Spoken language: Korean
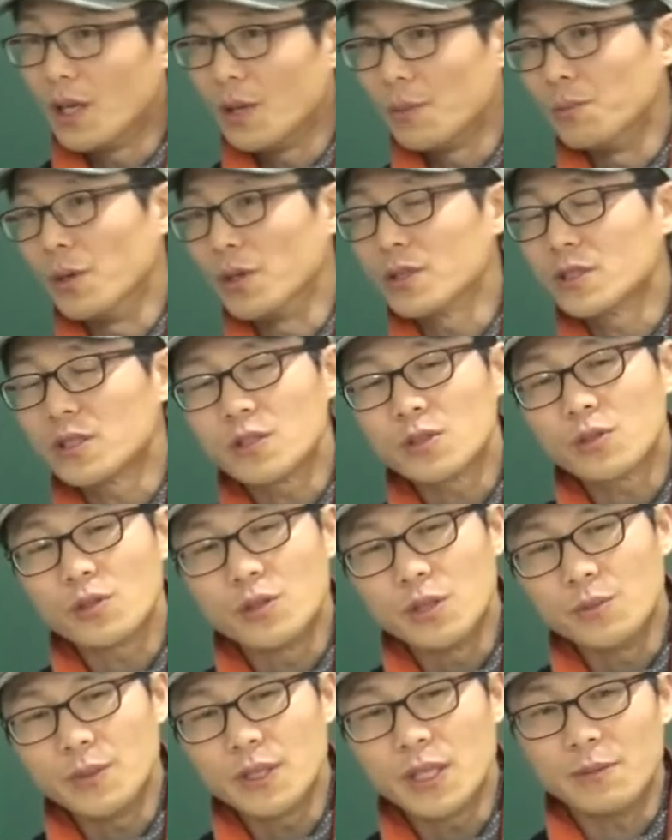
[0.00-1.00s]

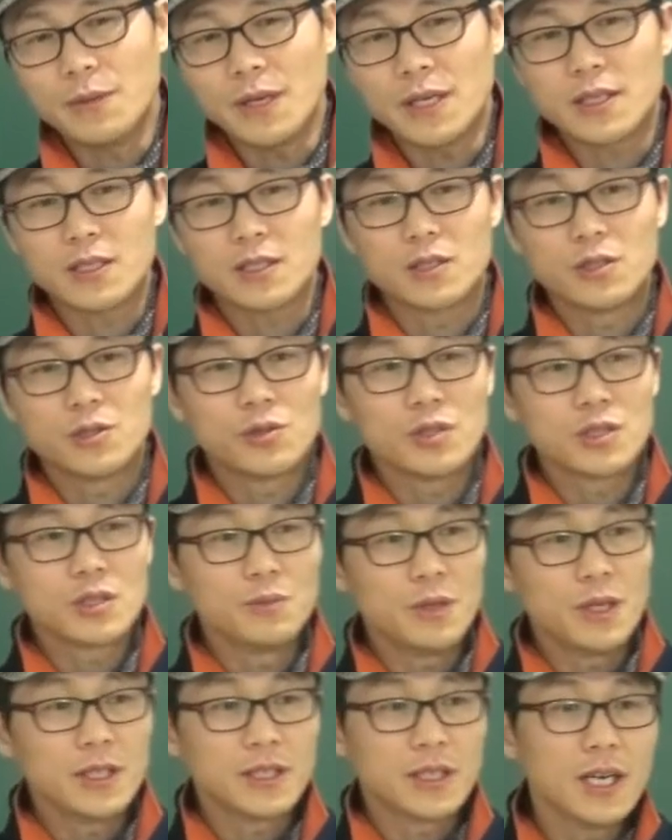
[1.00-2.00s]
머스트도 의미가 많은데 그 중에서
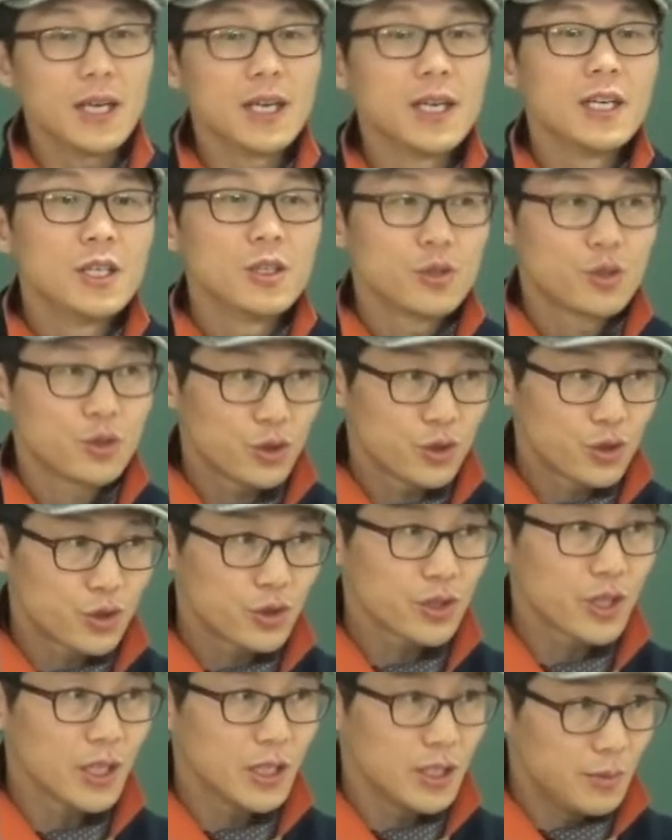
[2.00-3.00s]
뭐가 있다?
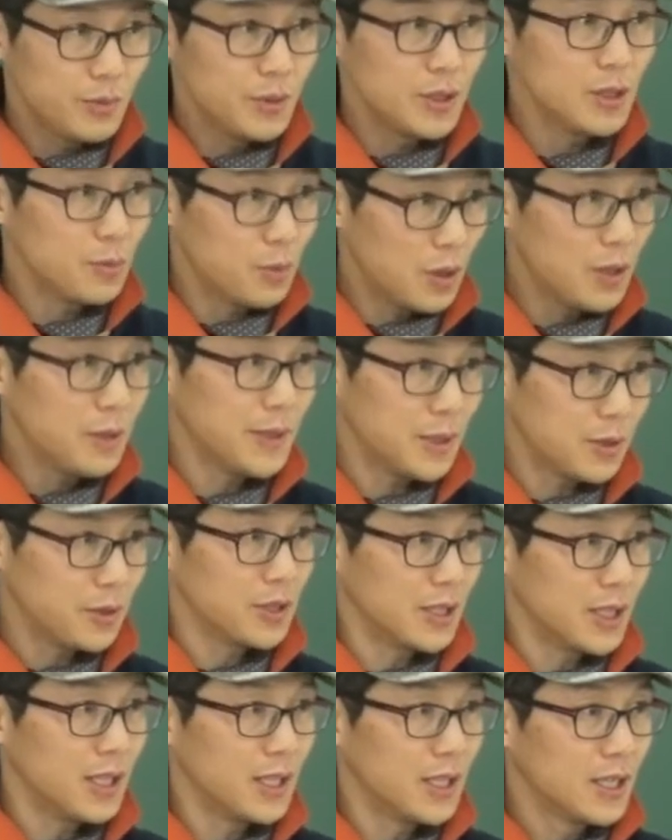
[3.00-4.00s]
추측의 의미를 포함하고
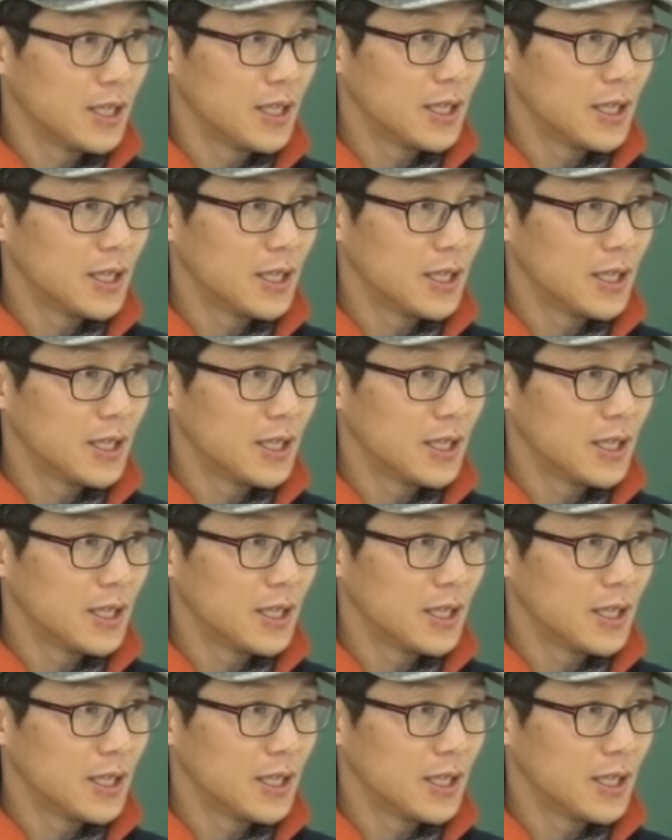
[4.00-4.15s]
있다.